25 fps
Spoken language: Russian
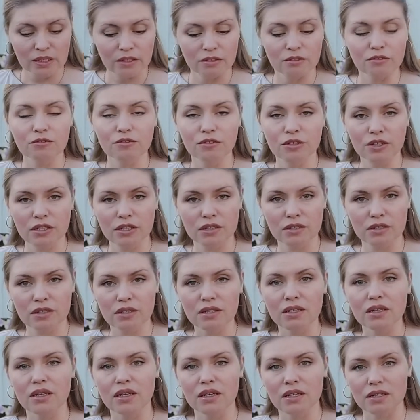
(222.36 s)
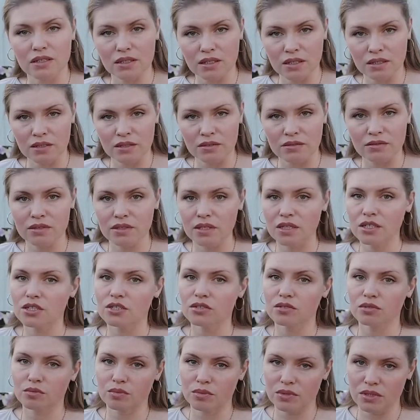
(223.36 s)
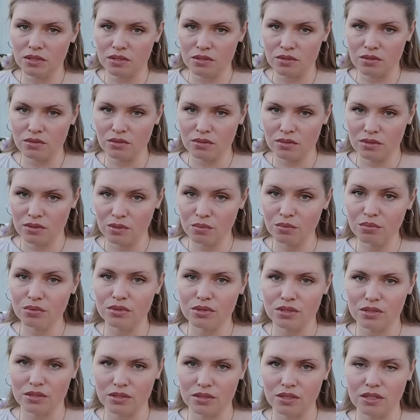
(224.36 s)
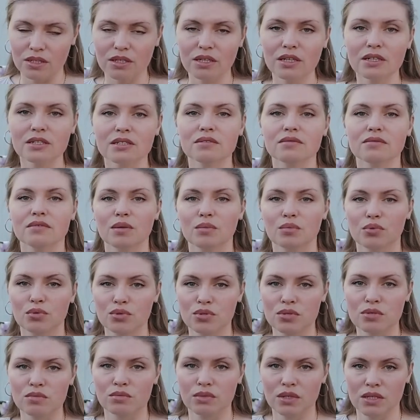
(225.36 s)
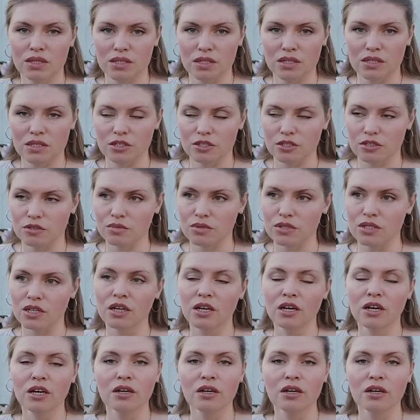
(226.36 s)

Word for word: выгодно или нет выращивать птицу на пурине. Этим вопросом мы озадачимся.